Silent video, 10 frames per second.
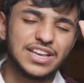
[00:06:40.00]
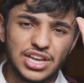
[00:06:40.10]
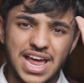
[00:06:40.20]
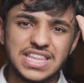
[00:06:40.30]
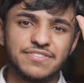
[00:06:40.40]
ان
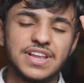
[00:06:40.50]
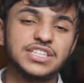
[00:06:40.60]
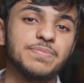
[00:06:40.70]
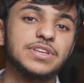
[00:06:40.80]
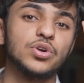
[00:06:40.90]
الهدف لا
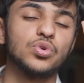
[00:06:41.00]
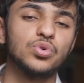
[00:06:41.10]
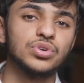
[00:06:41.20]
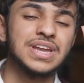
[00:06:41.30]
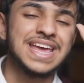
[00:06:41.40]
يجب أن
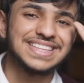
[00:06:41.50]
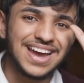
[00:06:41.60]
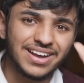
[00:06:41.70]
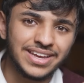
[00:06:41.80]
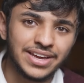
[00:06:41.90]
يكون
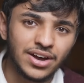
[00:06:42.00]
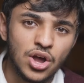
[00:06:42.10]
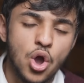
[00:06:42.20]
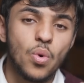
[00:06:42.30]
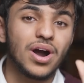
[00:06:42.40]
دقيق
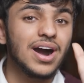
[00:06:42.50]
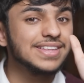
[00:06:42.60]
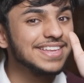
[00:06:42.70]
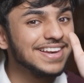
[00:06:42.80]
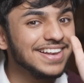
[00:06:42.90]

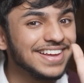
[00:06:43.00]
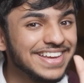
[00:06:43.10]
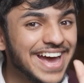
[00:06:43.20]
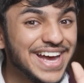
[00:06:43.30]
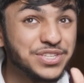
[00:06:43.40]
وقادر
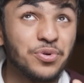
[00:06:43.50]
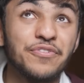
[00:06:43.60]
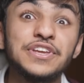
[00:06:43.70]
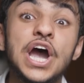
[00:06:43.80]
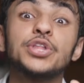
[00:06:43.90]
للقياس
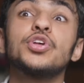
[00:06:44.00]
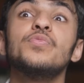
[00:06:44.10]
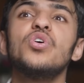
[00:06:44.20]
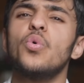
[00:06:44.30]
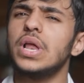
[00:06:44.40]
وفيها
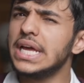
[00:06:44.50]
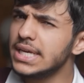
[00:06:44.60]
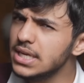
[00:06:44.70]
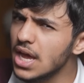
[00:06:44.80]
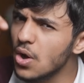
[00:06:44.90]
طموح
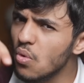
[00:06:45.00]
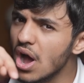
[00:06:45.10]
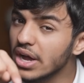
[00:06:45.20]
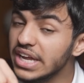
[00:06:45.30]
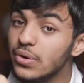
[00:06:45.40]
ولكنها
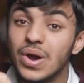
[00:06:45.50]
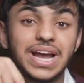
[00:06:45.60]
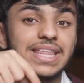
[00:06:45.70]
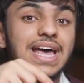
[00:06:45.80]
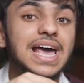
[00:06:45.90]
واقعي
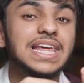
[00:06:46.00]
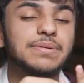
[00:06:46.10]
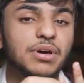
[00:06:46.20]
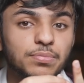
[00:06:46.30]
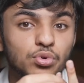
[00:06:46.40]

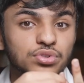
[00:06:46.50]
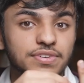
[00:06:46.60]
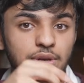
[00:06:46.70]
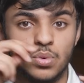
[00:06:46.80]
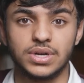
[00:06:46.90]
وكذلك مربوط
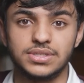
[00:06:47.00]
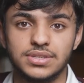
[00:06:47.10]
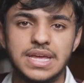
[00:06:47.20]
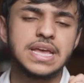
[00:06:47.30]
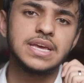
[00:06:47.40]
في الوقت
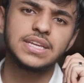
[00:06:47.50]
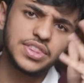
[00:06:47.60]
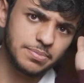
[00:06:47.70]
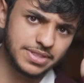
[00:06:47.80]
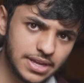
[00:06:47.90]

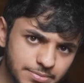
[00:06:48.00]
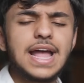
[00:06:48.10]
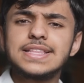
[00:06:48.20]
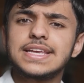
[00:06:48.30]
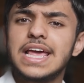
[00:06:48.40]
نضرب مثال
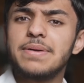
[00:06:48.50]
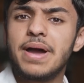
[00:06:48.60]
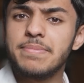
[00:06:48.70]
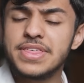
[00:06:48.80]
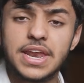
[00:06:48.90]
حنتكلم
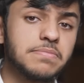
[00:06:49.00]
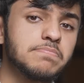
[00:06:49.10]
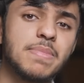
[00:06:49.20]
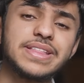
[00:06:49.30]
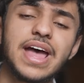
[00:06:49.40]
عن مثلا
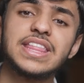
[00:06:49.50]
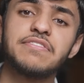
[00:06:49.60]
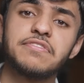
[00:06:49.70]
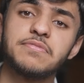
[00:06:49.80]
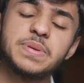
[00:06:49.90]

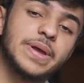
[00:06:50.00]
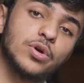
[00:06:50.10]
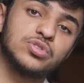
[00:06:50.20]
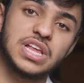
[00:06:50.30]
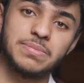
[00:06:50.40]
هدف بما
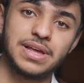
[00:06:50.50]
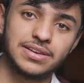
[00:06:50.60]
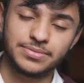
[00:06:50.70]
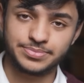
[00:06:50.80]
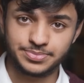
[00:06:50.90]
يخص المال
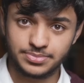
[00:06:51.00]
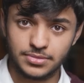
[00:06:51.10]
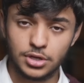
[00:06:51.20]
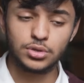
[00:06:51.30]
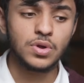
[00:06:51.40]

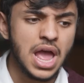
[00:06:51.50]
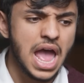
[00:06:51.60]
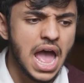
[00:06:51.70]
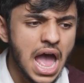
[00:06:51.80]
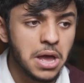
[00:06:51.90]
حلو
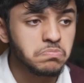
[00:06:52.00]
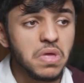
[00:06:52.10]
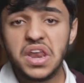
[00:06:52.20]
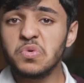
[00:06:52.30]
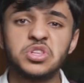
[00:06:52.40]

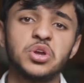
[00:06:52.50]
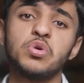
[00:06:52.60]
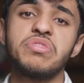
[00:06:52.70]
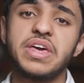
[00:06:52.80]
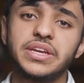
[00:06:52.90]
أنا ودي
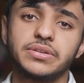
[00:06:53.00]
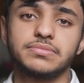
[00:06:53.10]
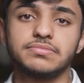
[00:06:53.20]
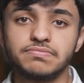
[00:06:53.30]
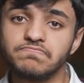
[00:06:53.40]
يكون ثري
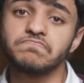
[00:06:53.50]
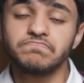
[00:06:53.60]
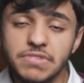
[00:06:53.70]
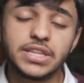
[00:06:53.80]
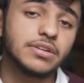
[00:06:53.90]

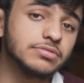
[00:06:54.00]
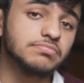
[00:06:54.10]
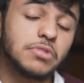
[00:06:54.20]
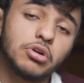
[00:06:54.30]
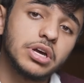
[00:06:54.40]
هدف
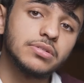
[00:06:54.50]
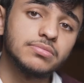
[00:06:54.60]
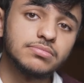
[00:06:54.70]
أوكي